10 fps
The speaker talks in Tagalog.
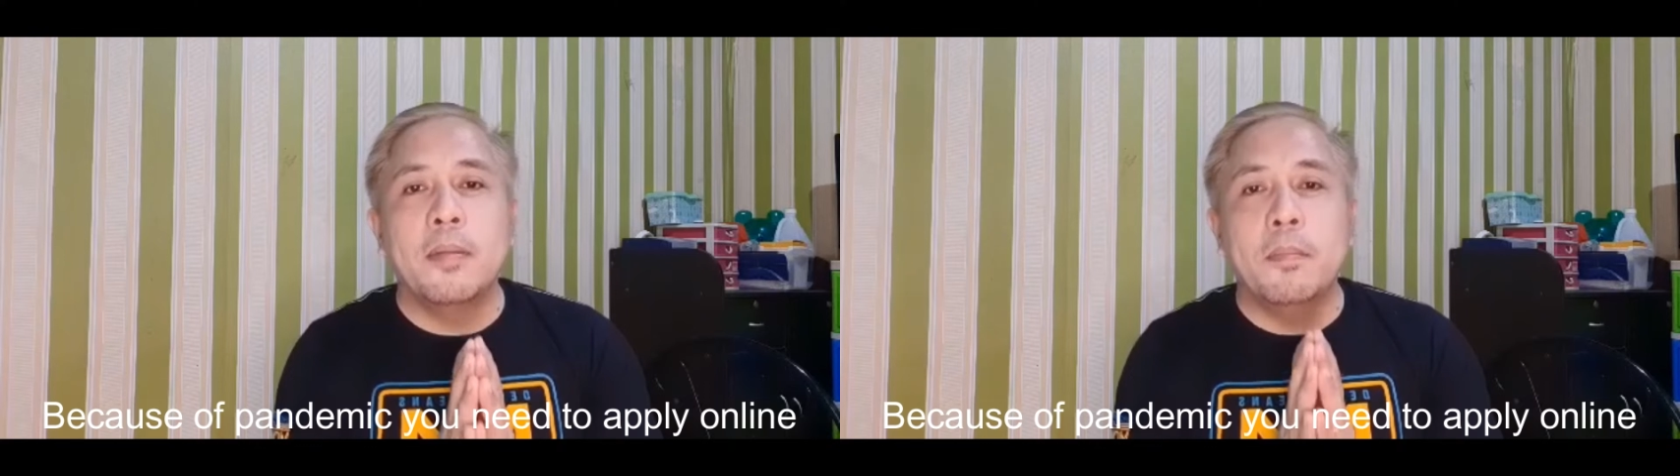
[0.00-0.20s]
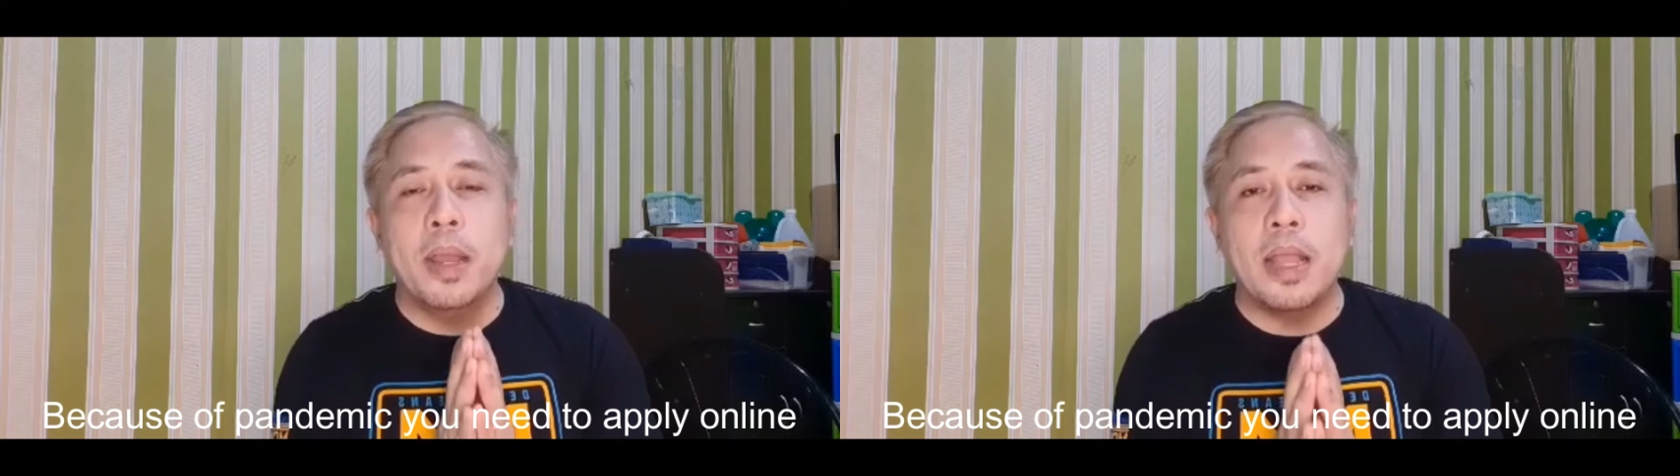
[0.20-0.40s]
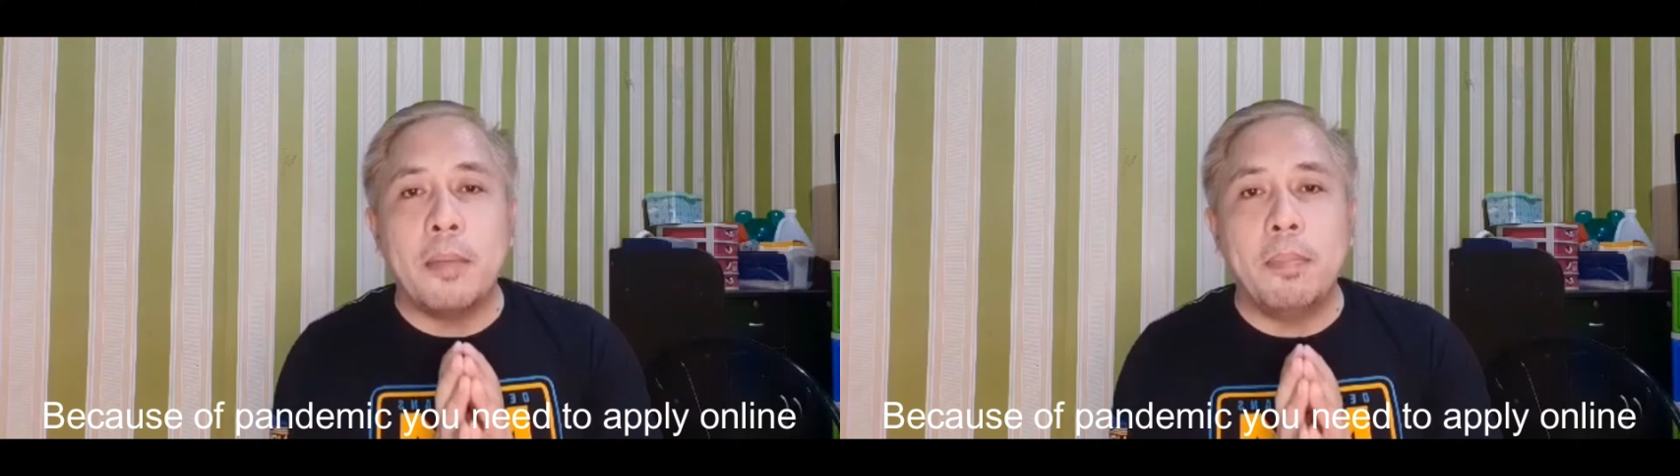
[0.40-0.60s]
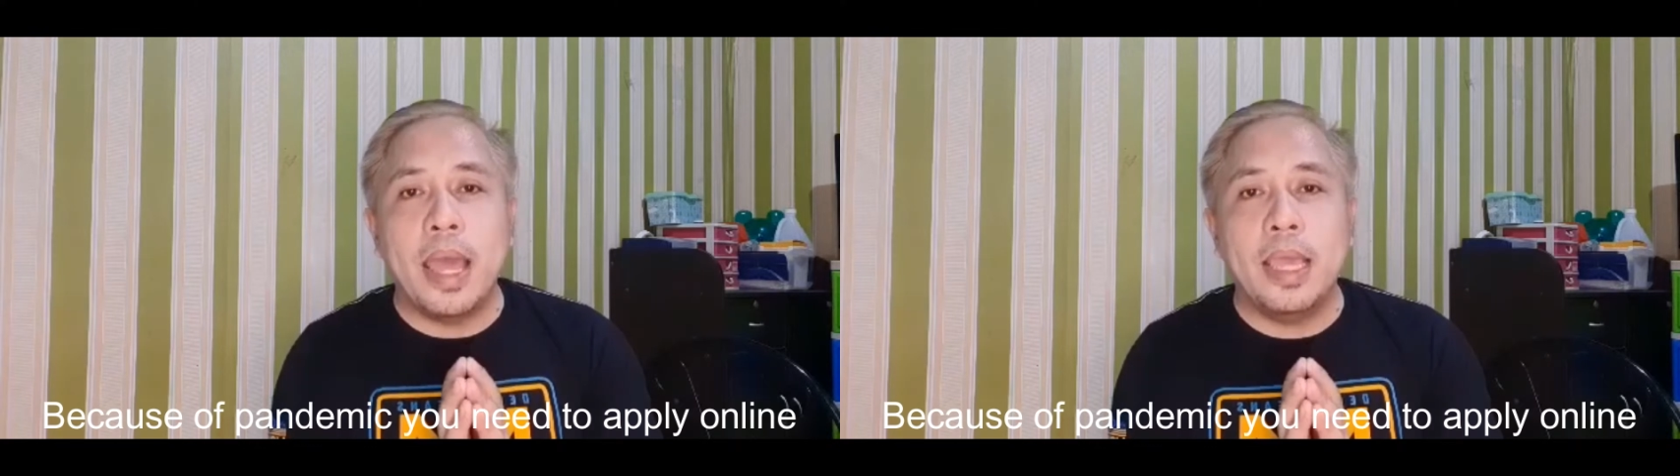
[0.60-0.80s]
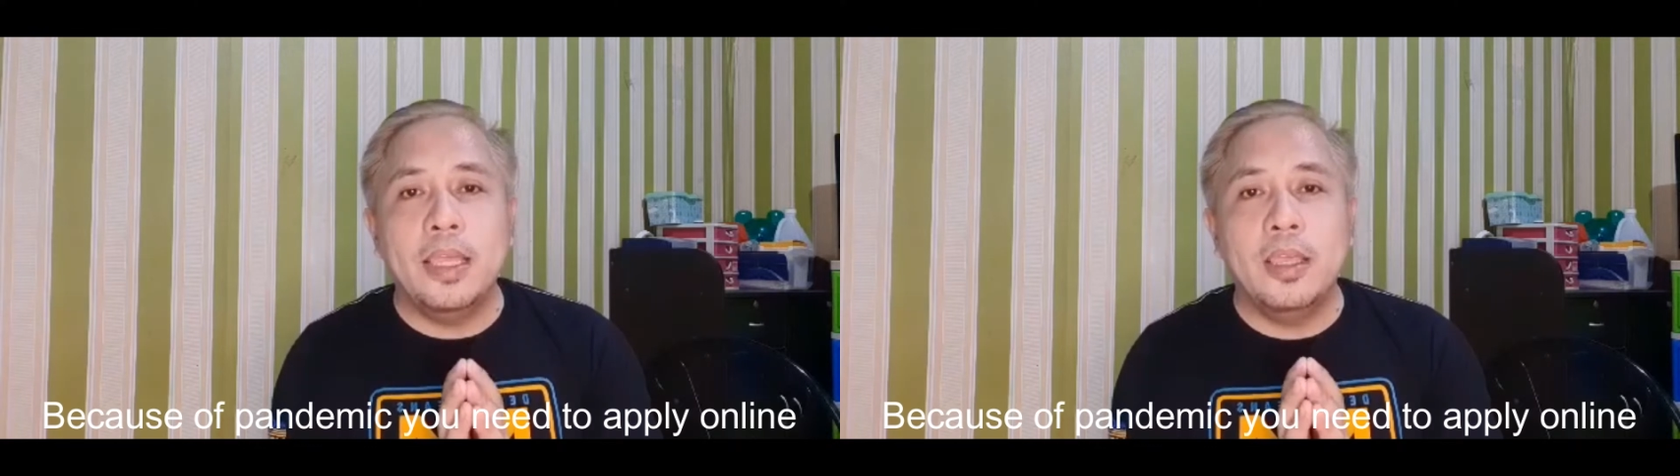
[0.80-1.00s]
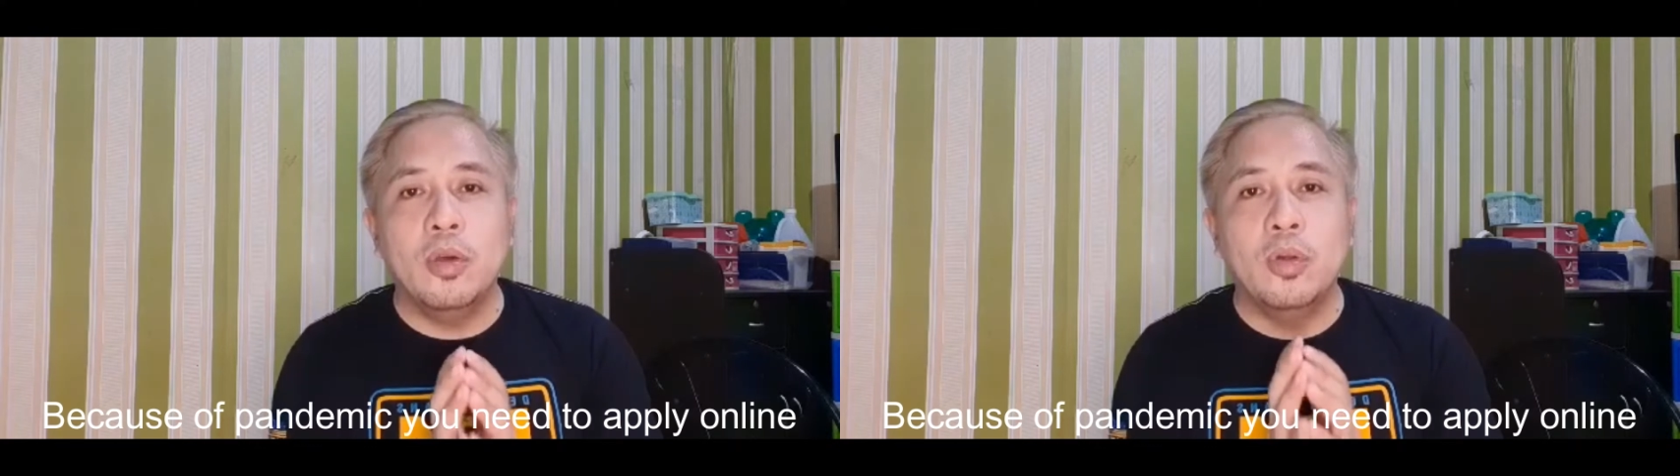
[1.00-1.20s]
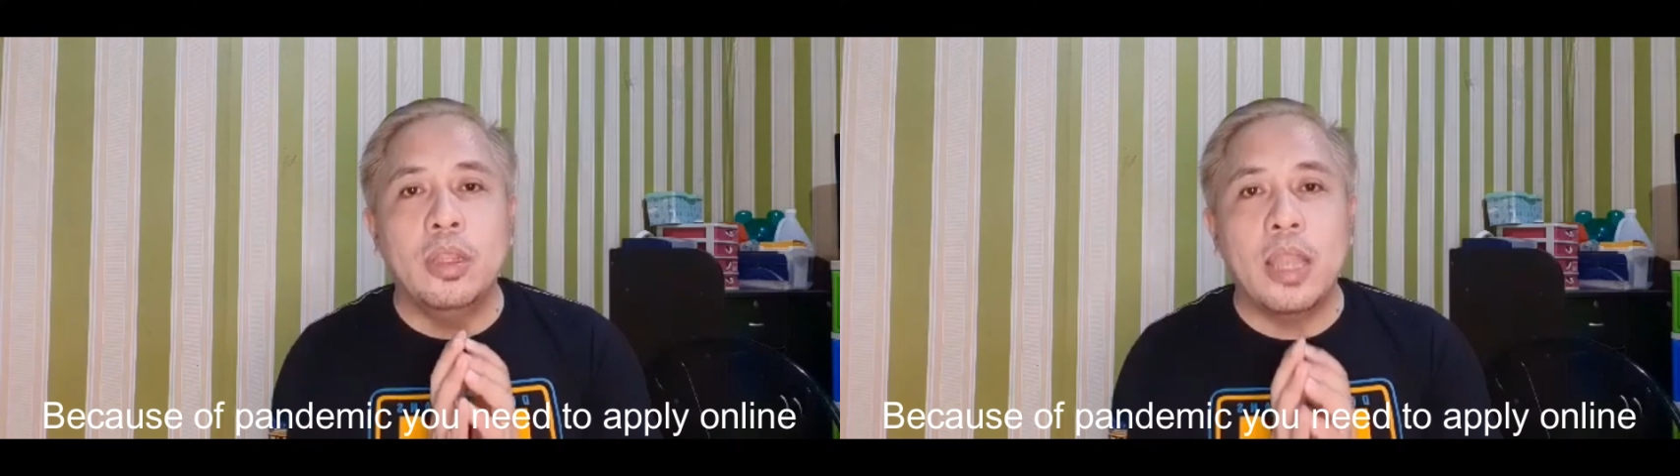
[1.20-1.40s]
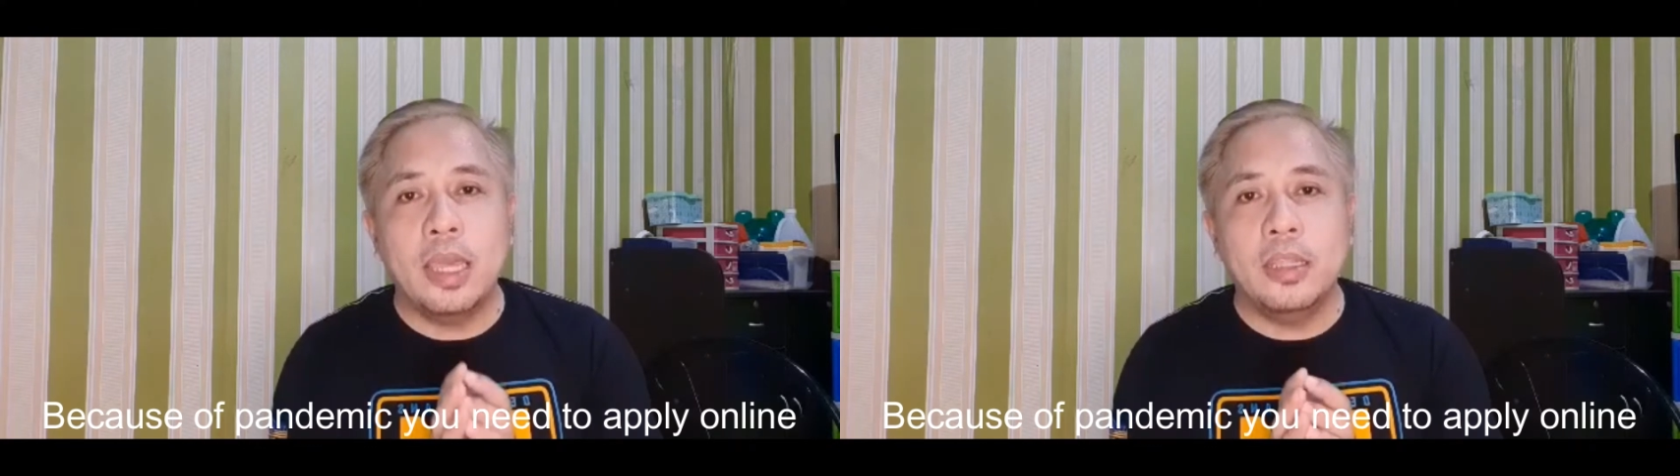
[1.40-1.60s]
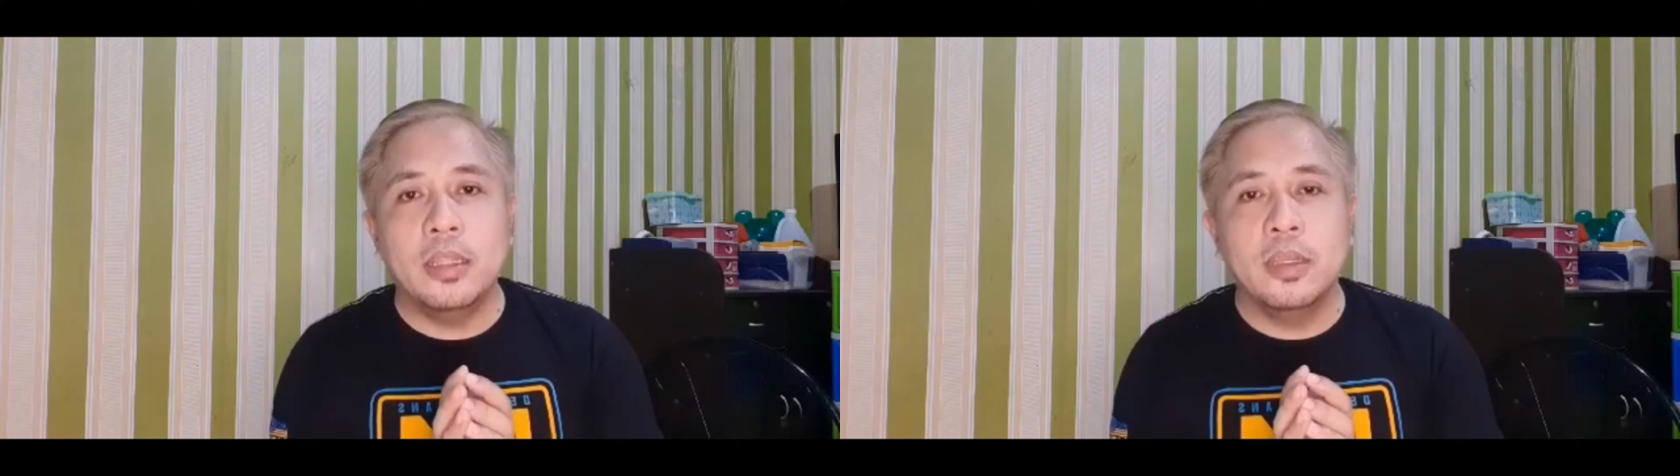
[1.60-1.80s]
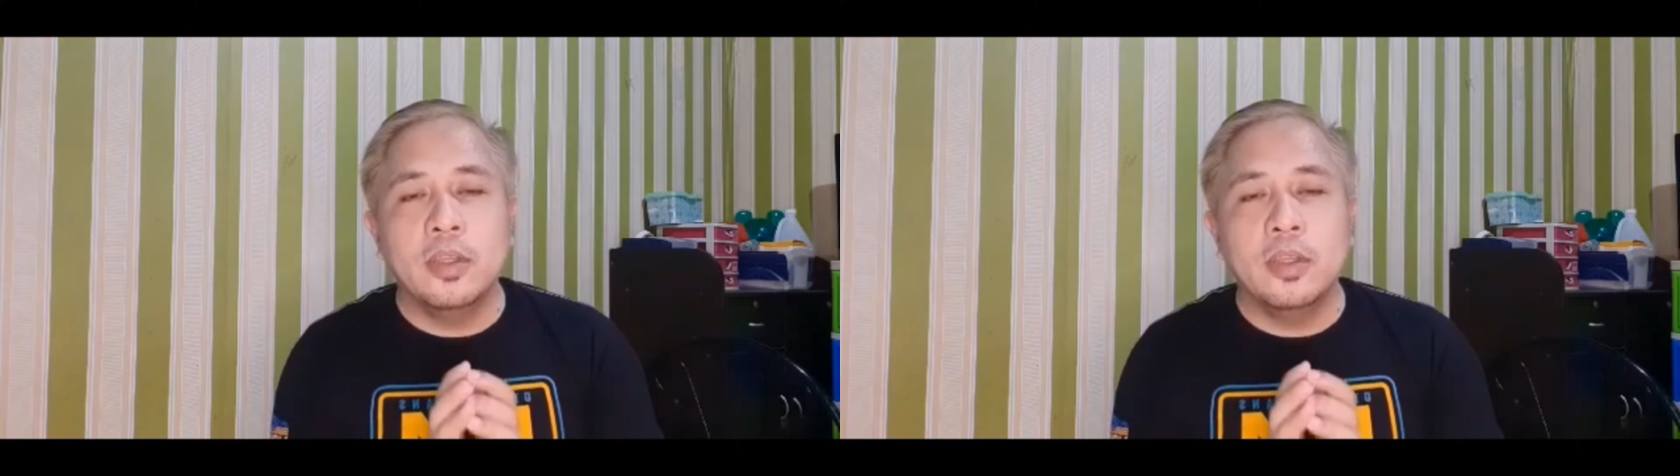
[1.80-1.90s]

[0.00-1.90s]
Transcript: mag-apply online.